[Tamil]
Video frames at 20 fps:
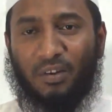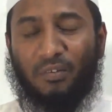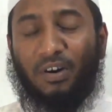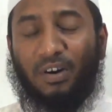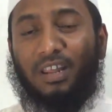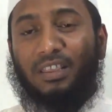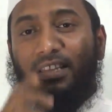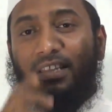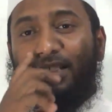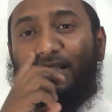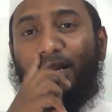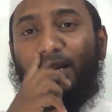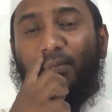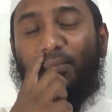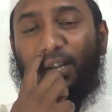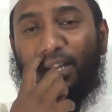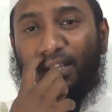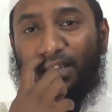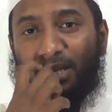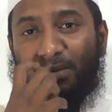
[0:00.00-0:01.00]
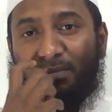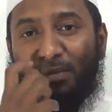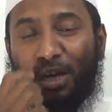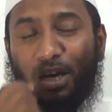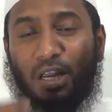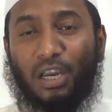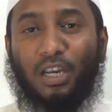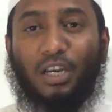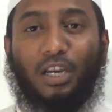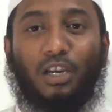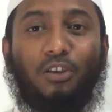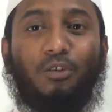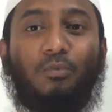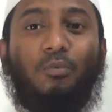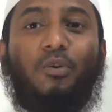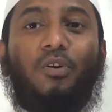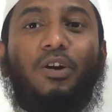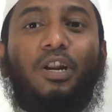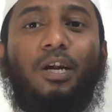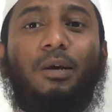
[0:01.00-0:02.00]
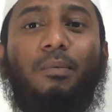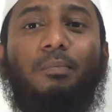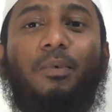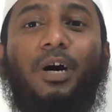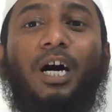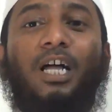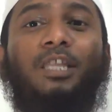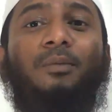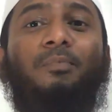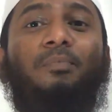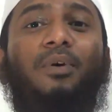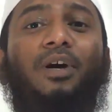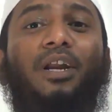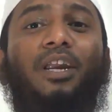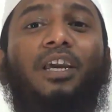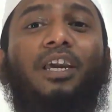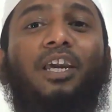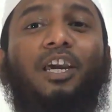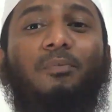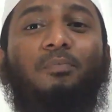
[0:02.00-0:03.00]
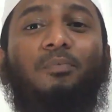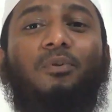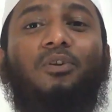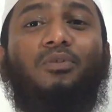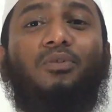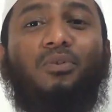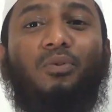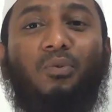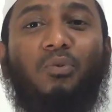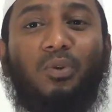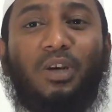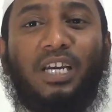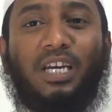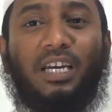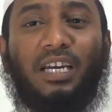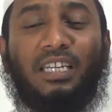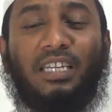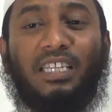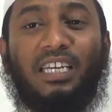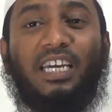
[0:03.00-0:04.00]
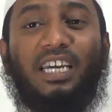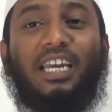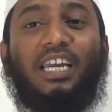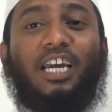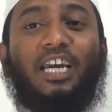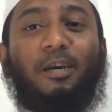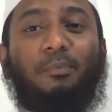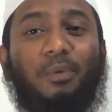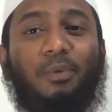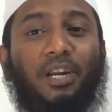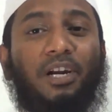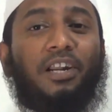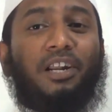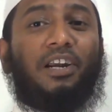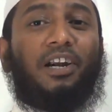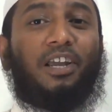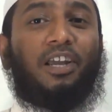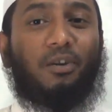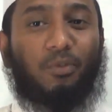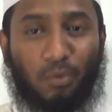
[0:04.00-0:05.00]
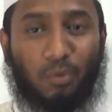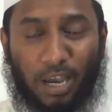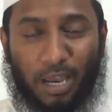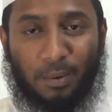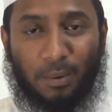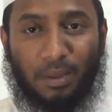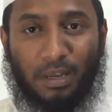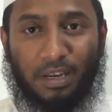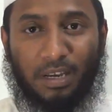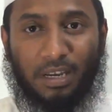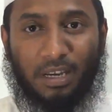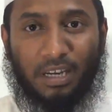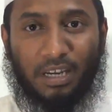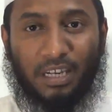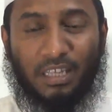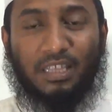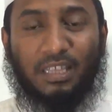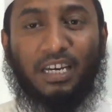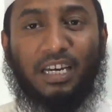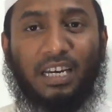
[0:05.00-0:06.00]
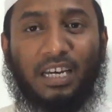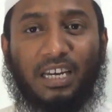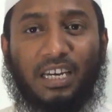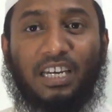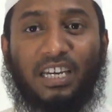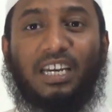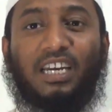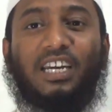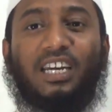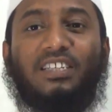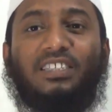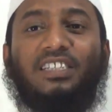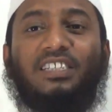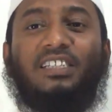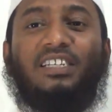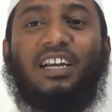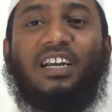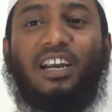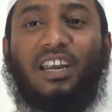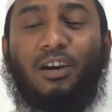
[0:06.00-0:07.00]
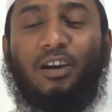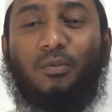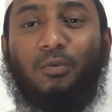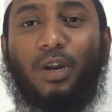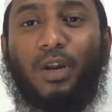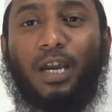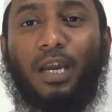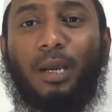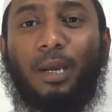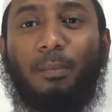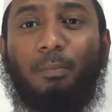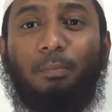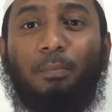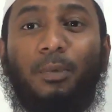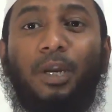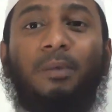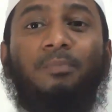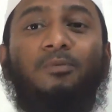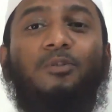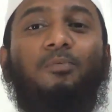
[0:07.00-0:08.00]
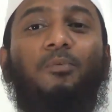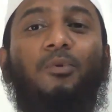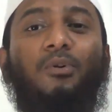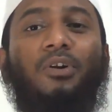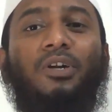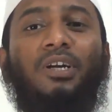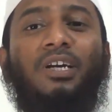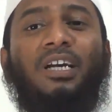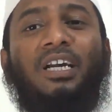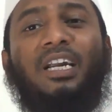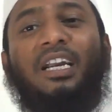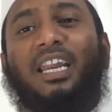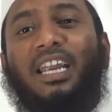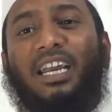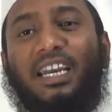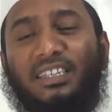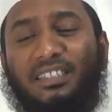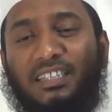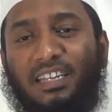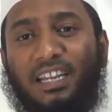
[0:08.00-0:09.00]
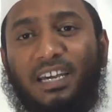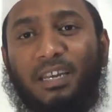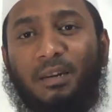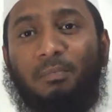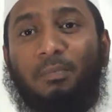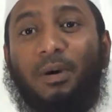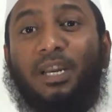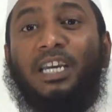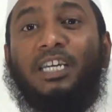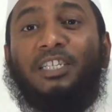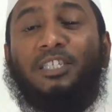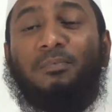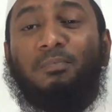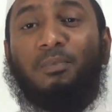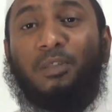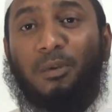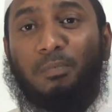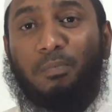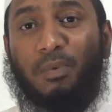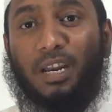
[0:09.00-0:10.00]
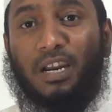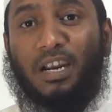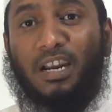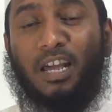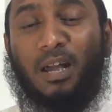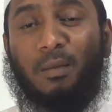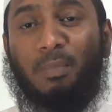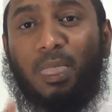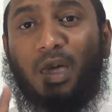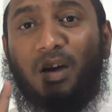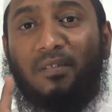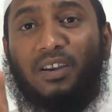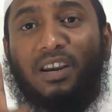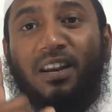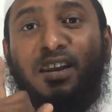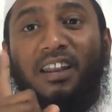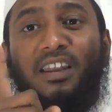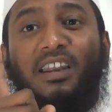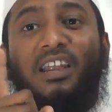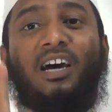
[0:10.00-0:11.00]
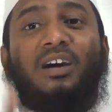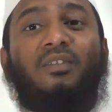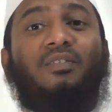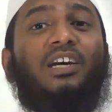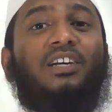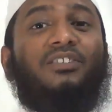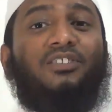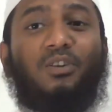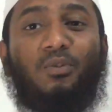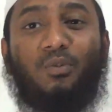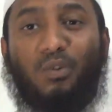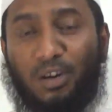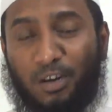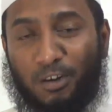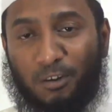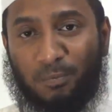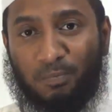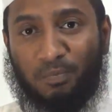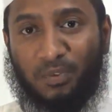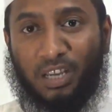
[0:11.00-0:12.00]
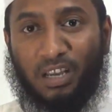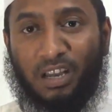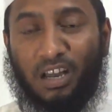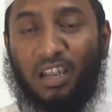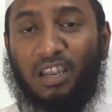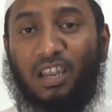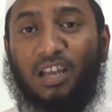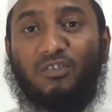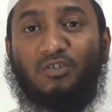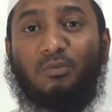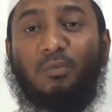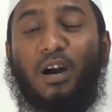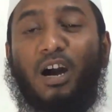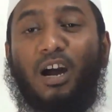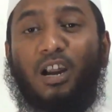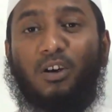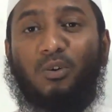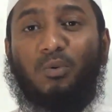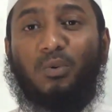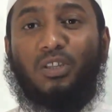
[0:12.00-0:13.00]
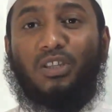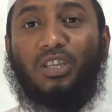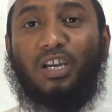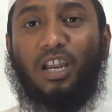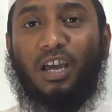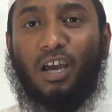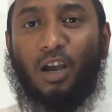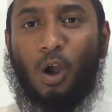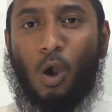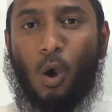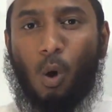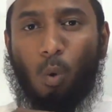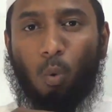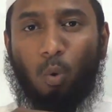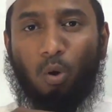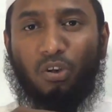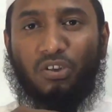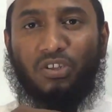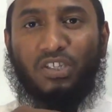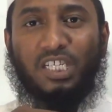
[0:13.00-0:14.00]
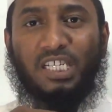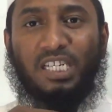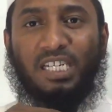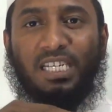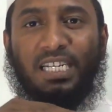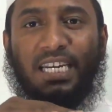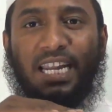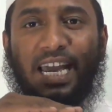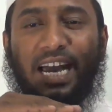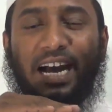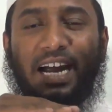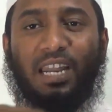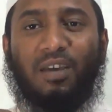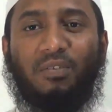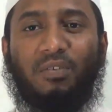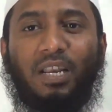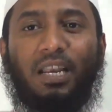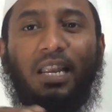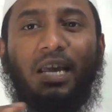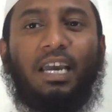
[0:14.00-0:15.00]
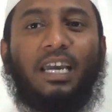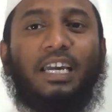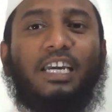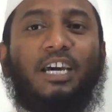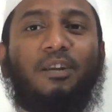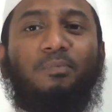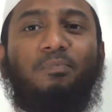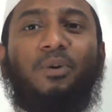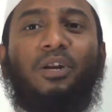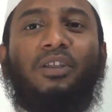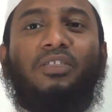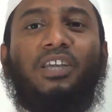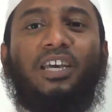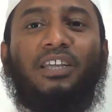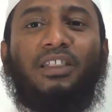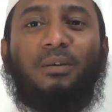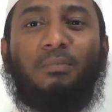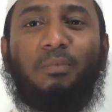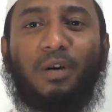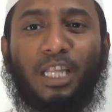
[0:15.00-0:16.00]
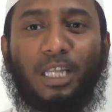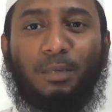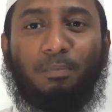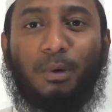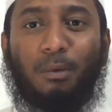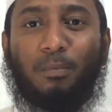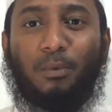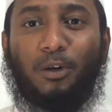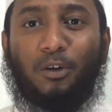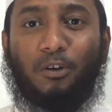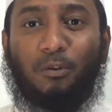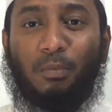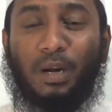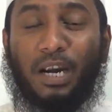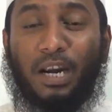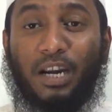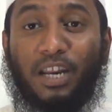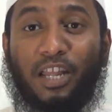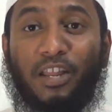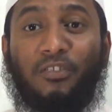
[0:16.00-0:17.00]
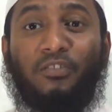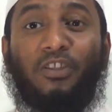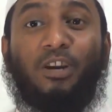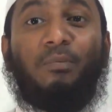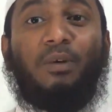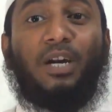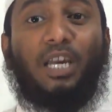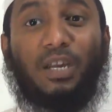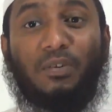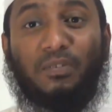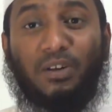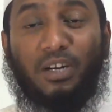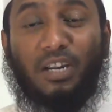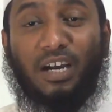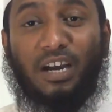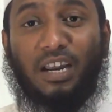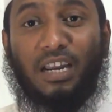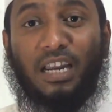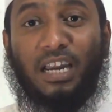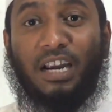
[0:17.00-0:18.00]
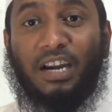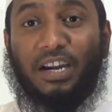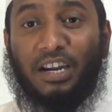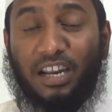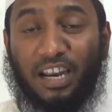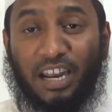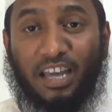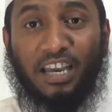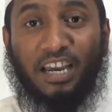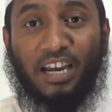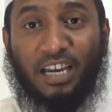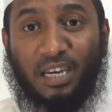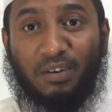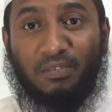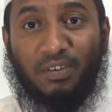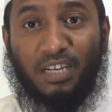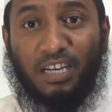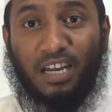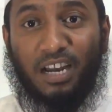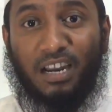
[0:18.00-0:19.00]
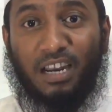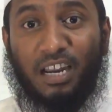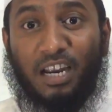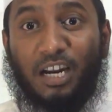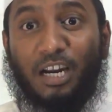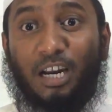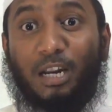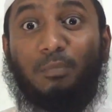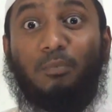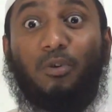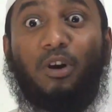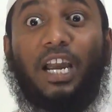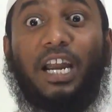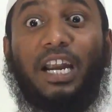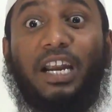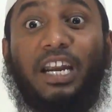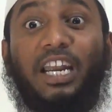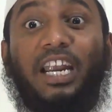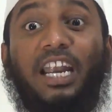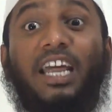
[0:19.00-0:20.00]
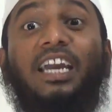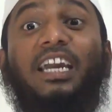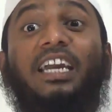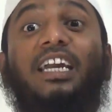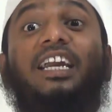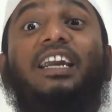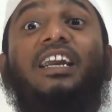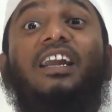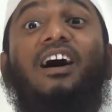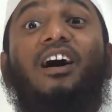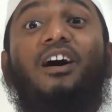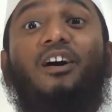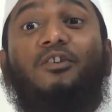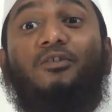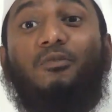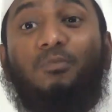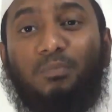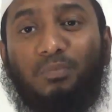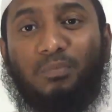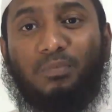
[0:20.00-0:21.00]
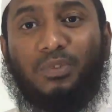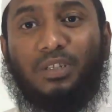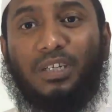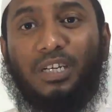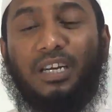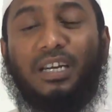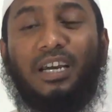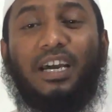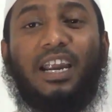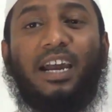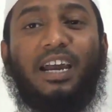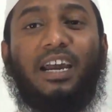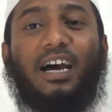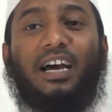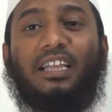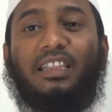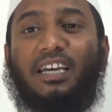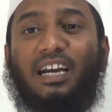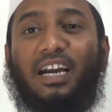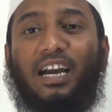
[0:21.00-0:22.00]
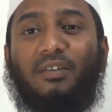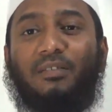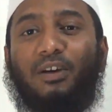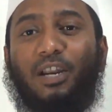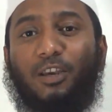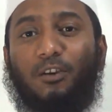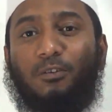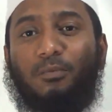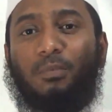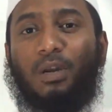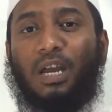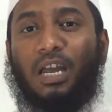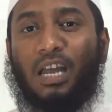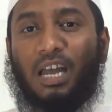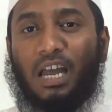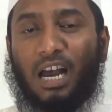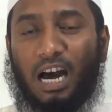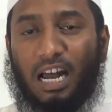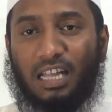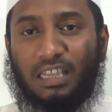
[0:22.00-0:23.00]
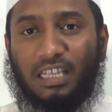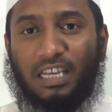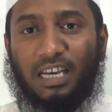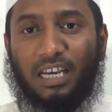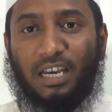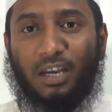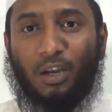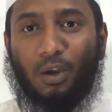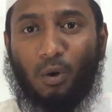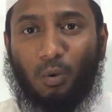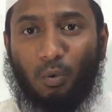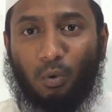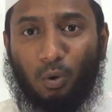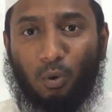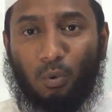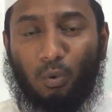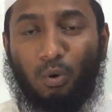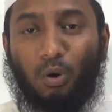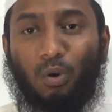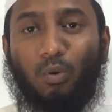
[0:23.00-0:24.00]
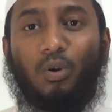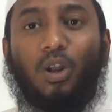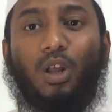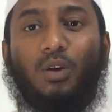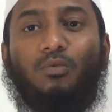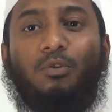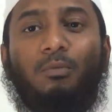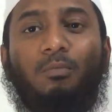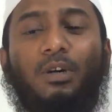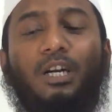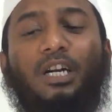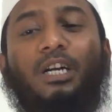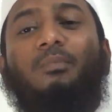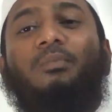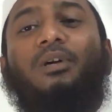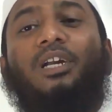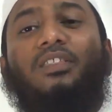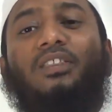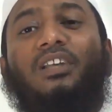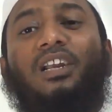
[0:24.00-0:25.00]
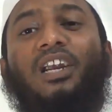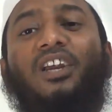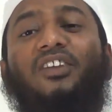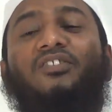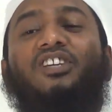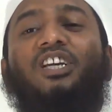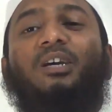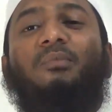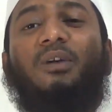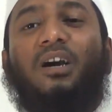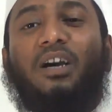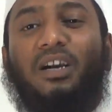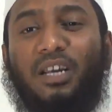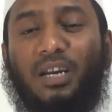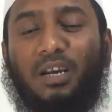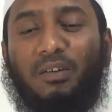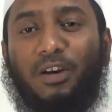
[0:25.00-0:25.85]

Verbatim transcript: வருத்தத்திலும் வருத்தம் இது போன்ற பாதிப்புகளை ஏற்படுத்தக்கூடிய இந்த இயற்கை பேரிடர்களை கூட இந்த இயற்கை சீற்றங்களை கூட மீம்ஸ் போட்டு இன்றைக்கு சிலர் பரிகசிப்பதை பார்க்கலாம் அவர்கள் அல்லாகவே அஞ்சு கொள்ளட்டும் அல்லாஹ் சுஹானஹுவத்தாலா ஒரு சின்ன அளவில் ஏற்படுத்திய இந்த பாதிப்பை மட்டும் நிரந்தரமாக்கிவிட்டால் நிலையாக்கிவிட்டால் நம்முடைய நிலை என்ன ஆகும் என்கிற அந்த கவலையும் அந்த ஒரு உள் உணர்வும் நம்மிடத்தில் நிச்சயமாக இருக்க